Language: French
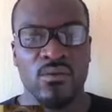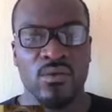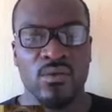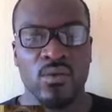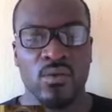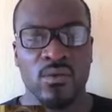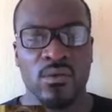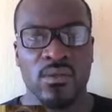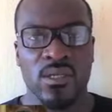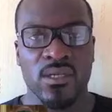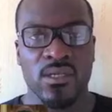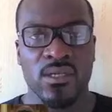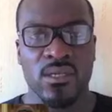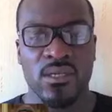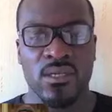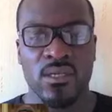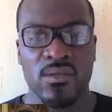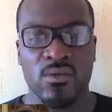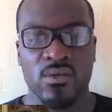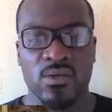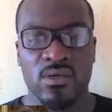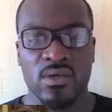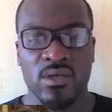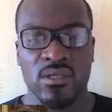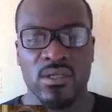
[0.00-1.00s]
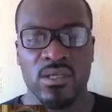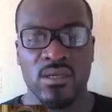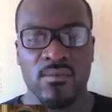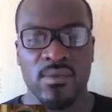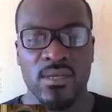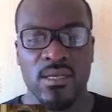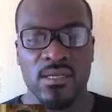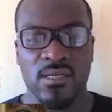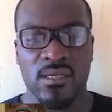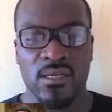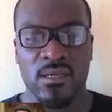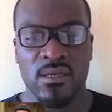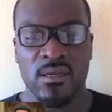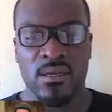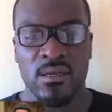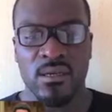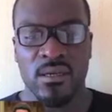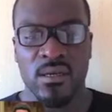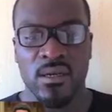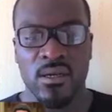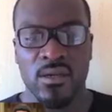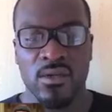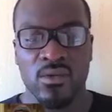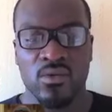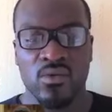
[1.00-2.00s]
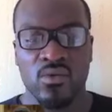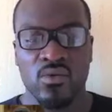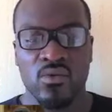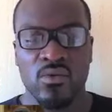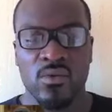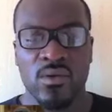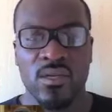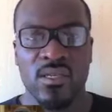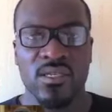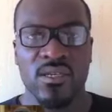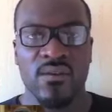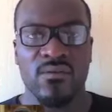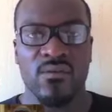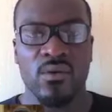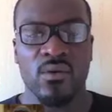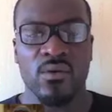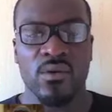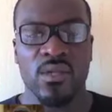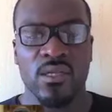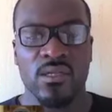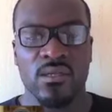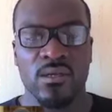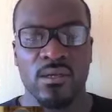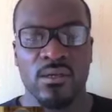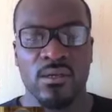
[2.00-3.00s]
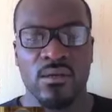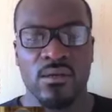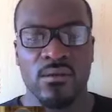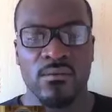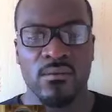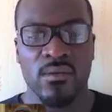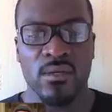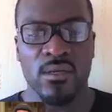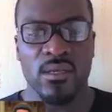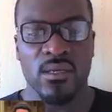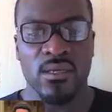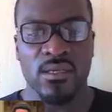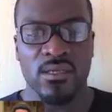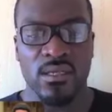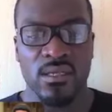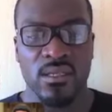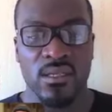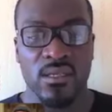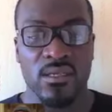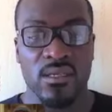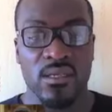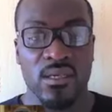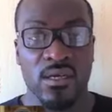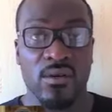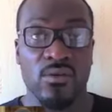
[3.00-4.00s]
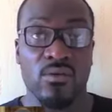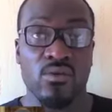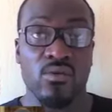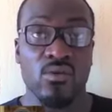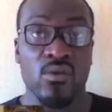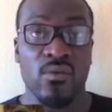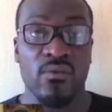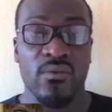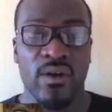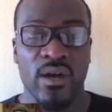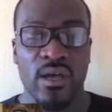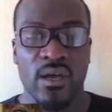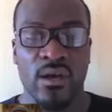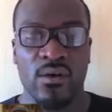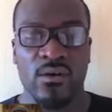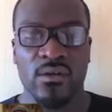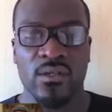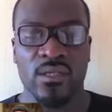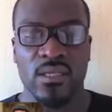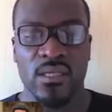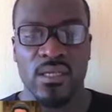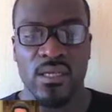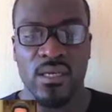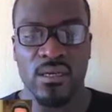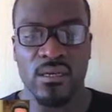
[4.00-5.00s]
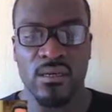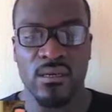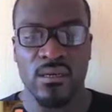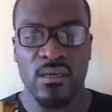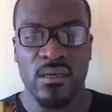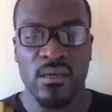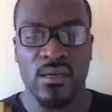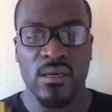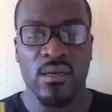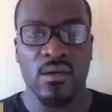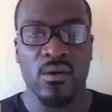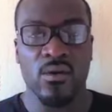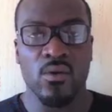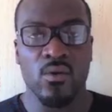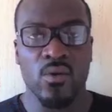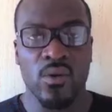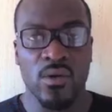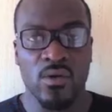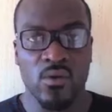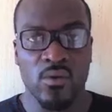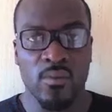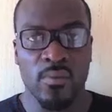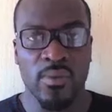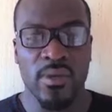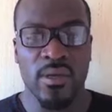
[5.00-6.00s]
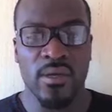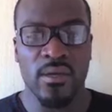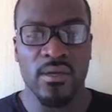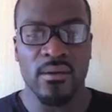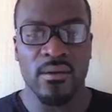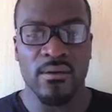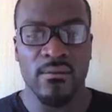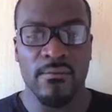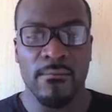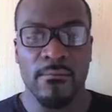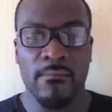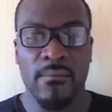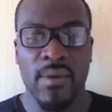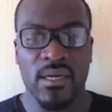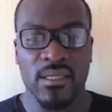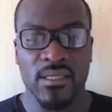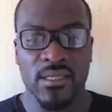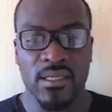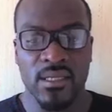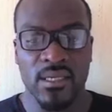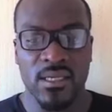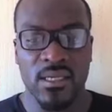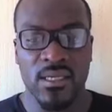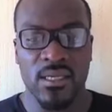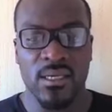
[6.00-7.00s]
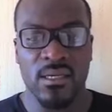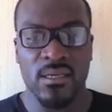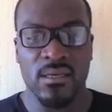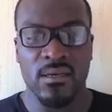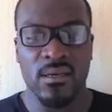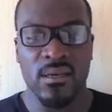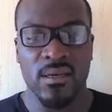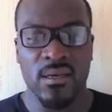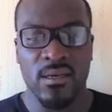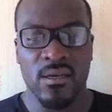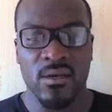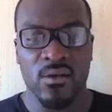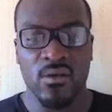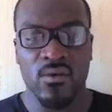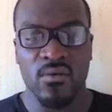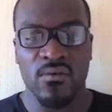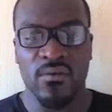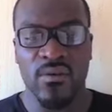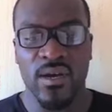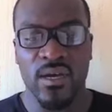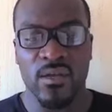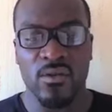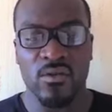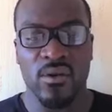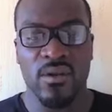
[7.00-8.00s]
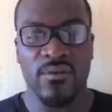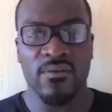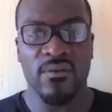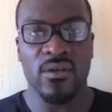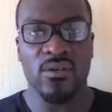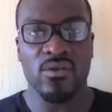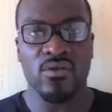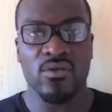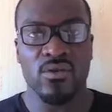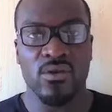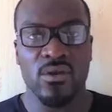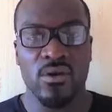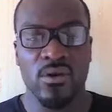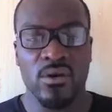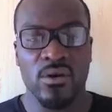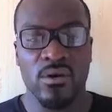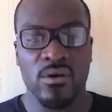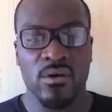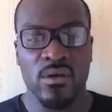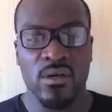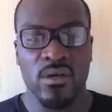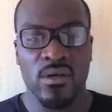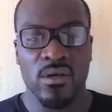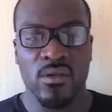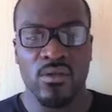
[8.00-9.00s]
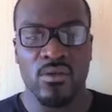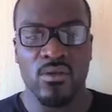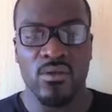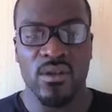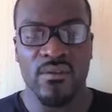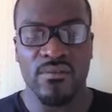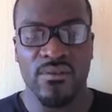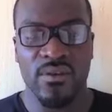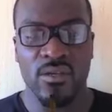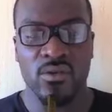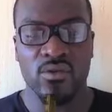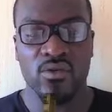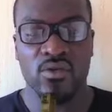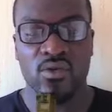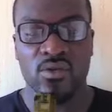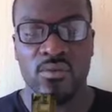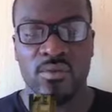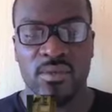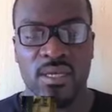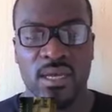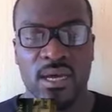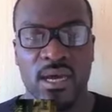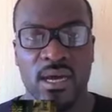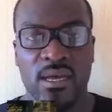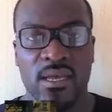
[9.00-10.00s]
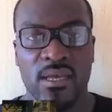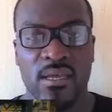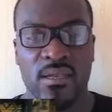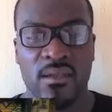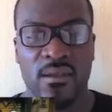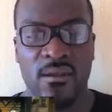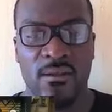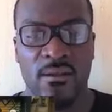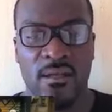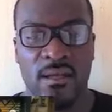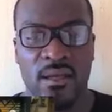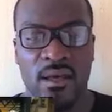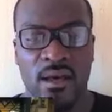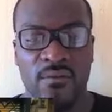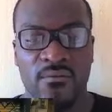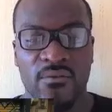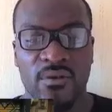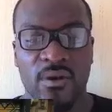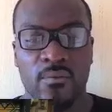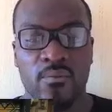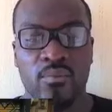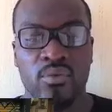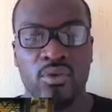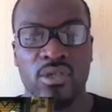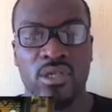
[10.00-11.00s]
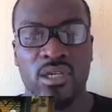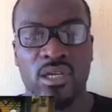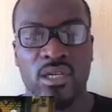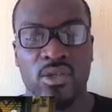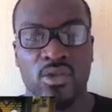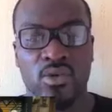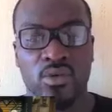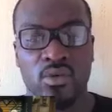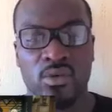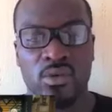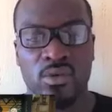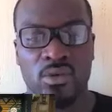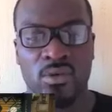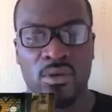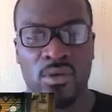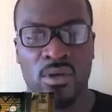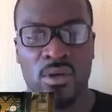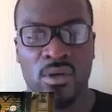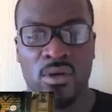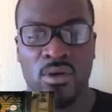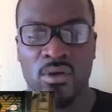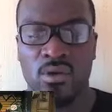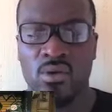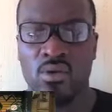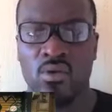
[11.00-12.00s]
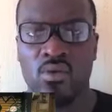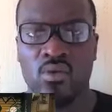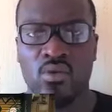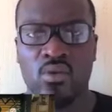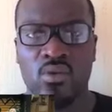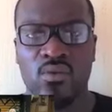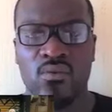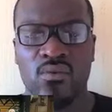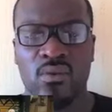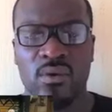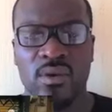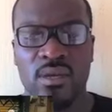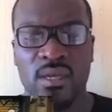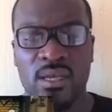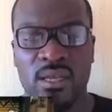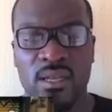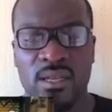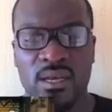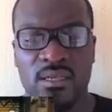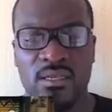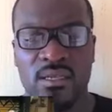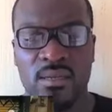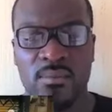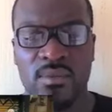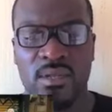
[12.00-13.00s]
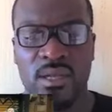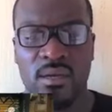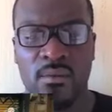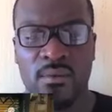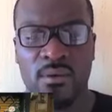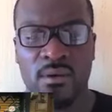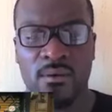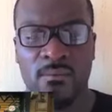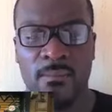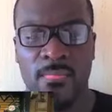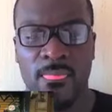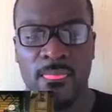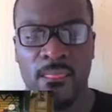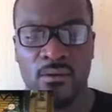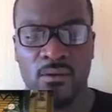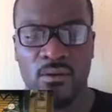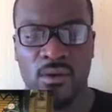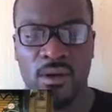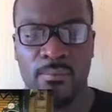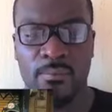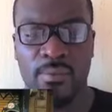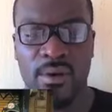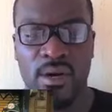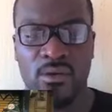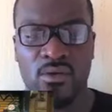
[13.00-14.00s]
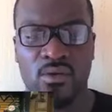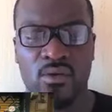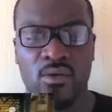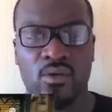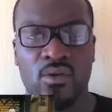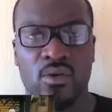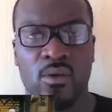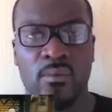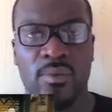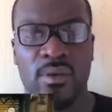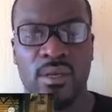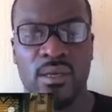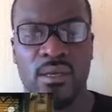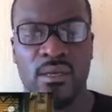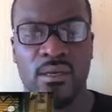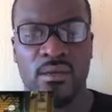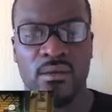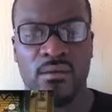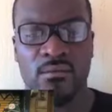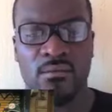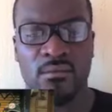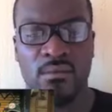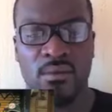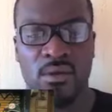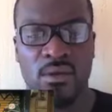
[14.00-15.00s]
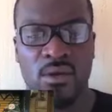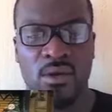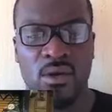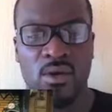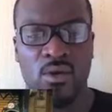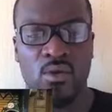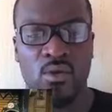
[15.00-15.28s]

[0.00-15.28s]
Nous avons donc décidé de sensibiliser tous les afro-descendants, c'est-à-dire nos frères antillais, guadeloupéens, martiniquais, nos frères de l'Afrique du Nord, de l'Afrique subsaharienne, à faire bouger les choses que nous trouvons inacceptables de la part de notre pays.